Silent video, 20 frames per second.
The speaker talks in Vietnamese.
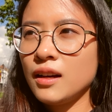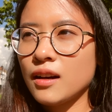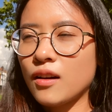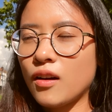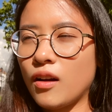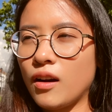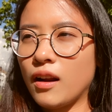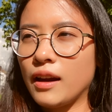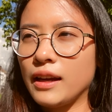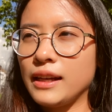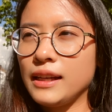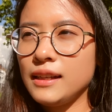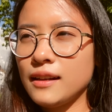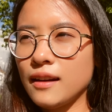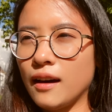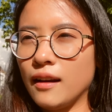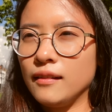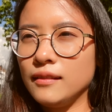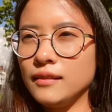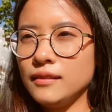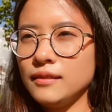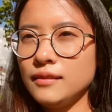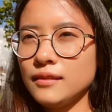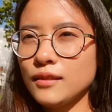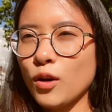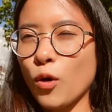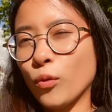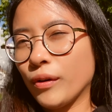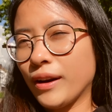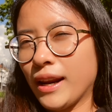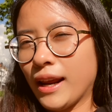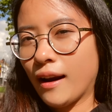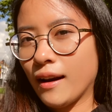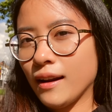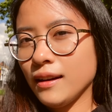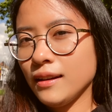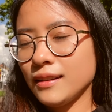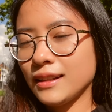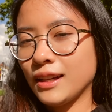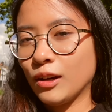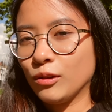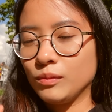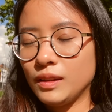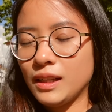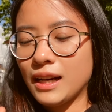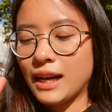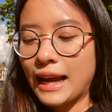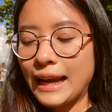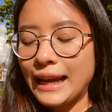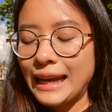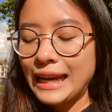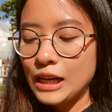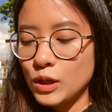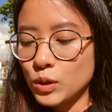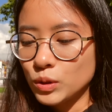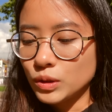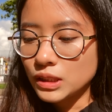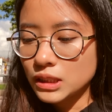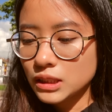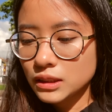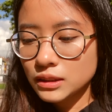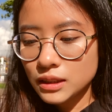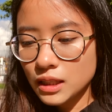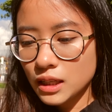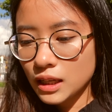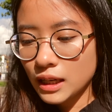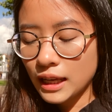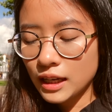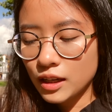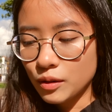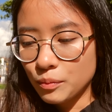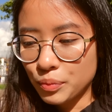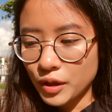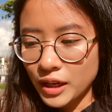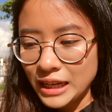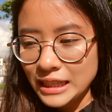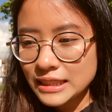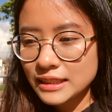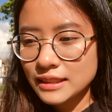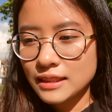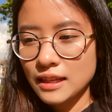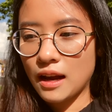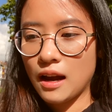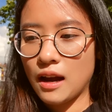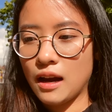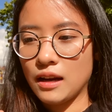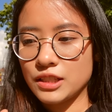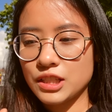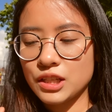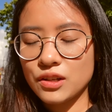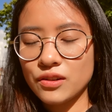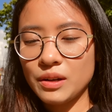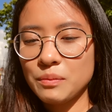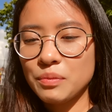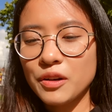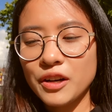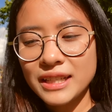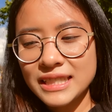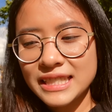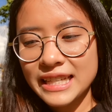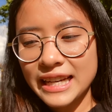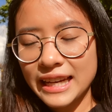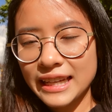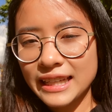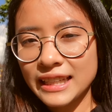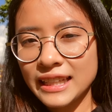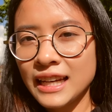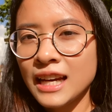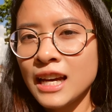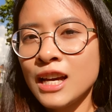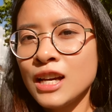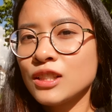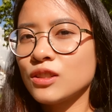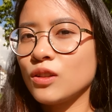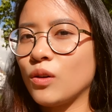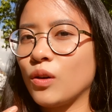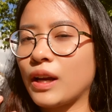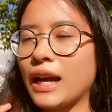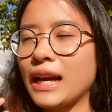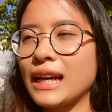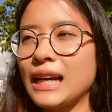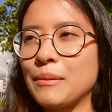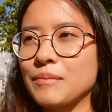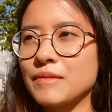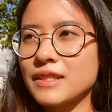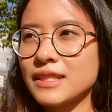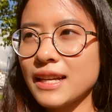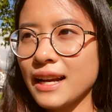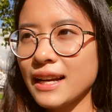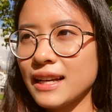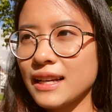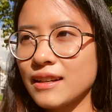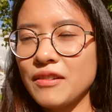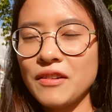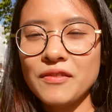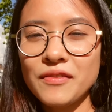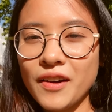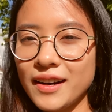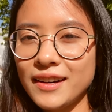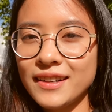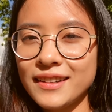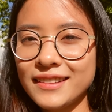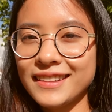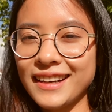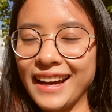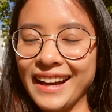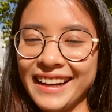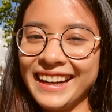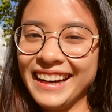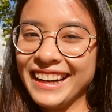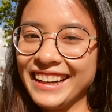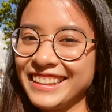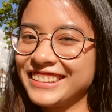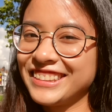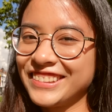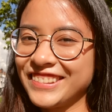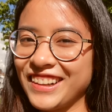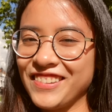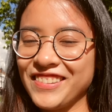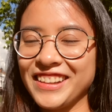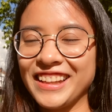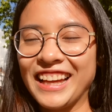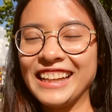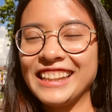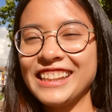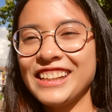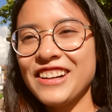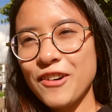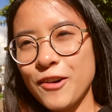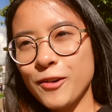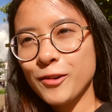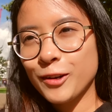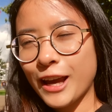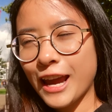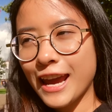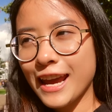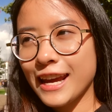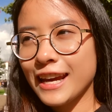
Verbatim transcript: gọi là in ấn cổ điển ấy, kiểu như là cách in hồi xưa, letterpress, screen printing, rồi cách làm sách vân vân. Đấy, nói chung là mình thấy rất là ok.